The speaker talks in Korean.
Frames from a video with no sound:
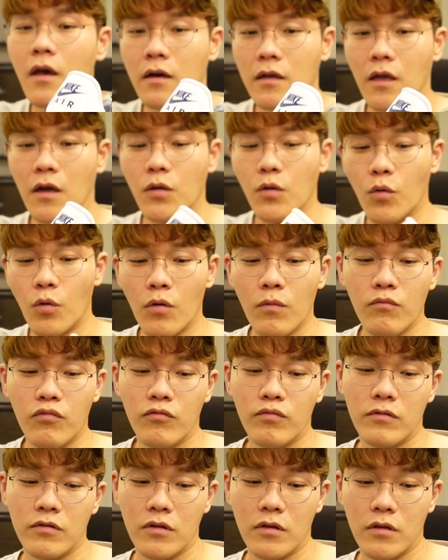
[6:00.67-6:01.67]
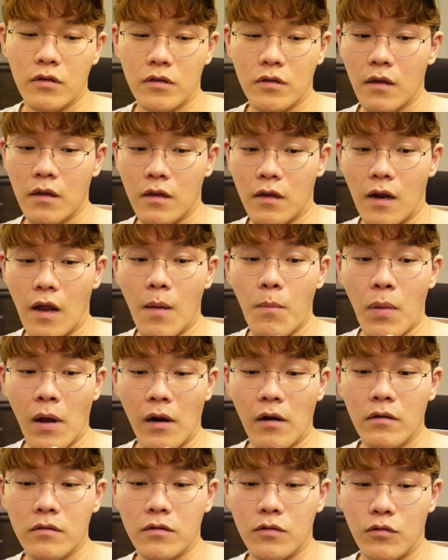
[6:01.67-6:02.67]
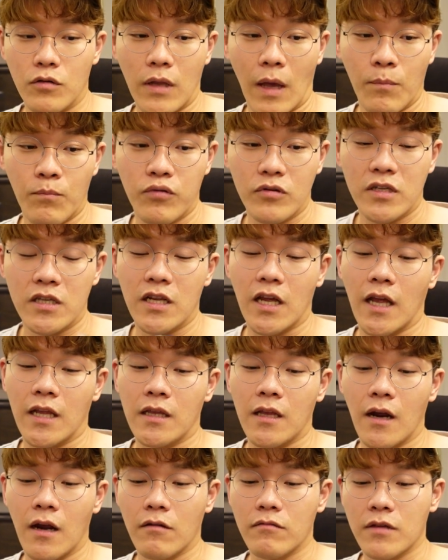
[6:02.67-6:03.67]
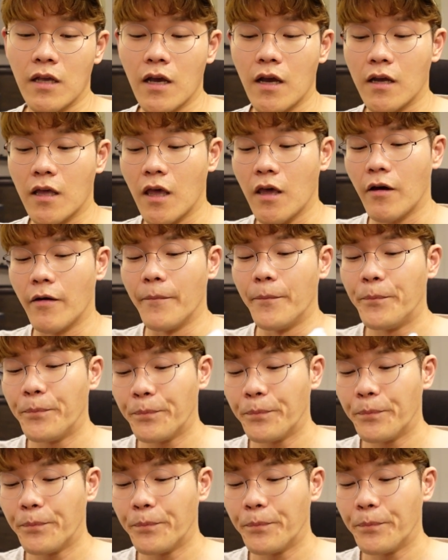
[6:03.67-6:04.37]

그냥 요런 부분들의 밸런스도 나쁘지는 않다라고 생각해요